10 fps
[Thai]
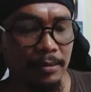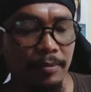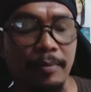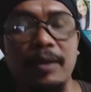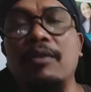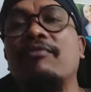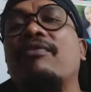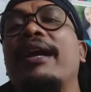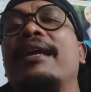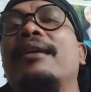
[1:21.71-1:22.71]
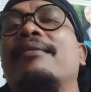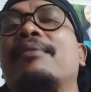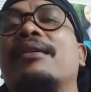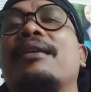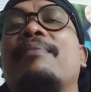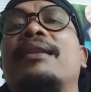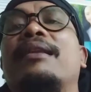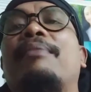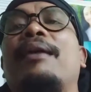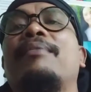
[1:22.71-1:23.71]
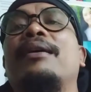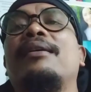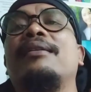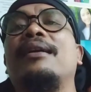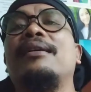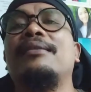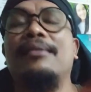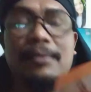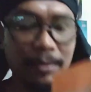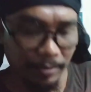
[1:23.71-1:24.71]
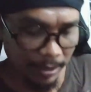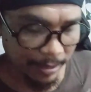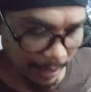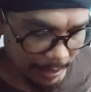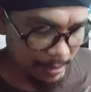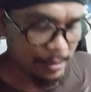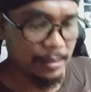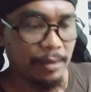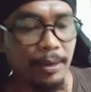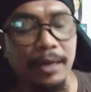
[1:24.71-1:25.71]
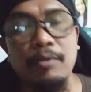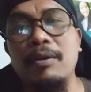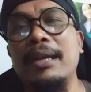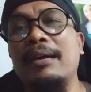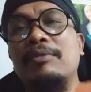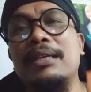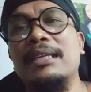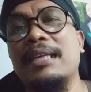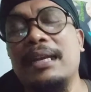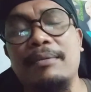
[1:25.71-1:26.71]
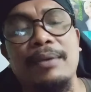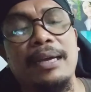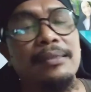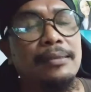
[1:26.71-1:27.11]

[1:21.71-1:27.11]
พอมันโดนไฟมันก็จะเป็นสภาพเนี่ยอันนี้หนังวิทยาศาสตร์แต่บางให้ดูว่าหนังวิทยาศาสตร์กับหนัง